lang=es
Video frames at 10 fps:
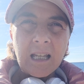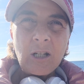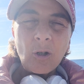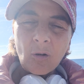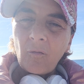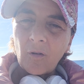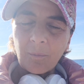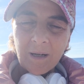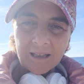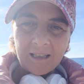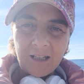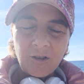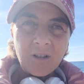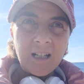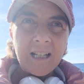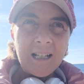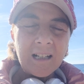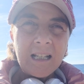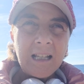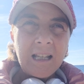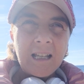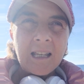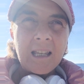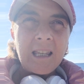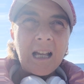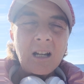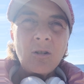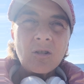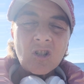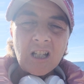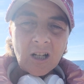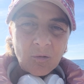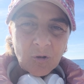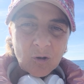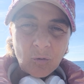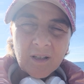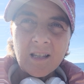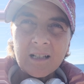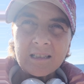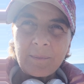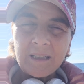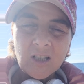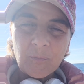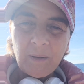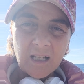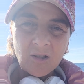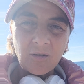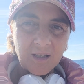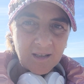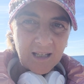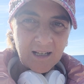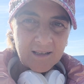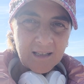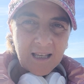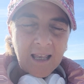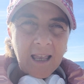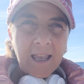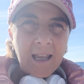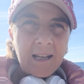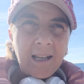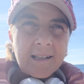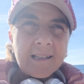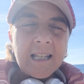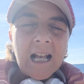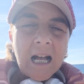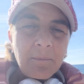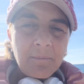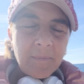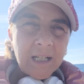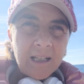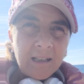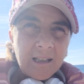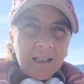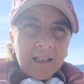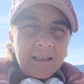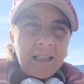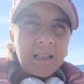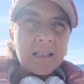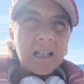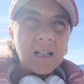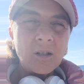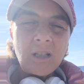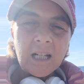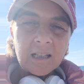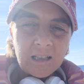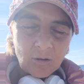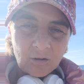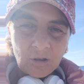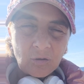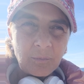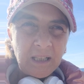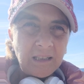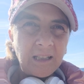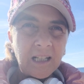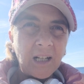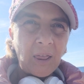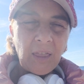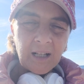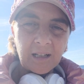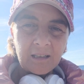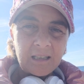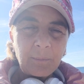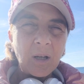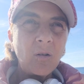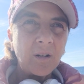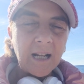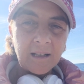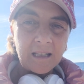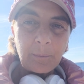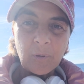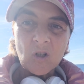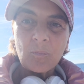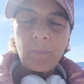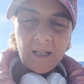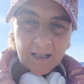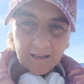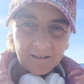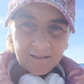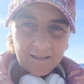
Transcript: el no conformarte, el no querer que algo no sea como tú exactamente esperas o deseas. El, ese hambre de desarrollarte continuamente, de crecer, de mejorar, de prosperar.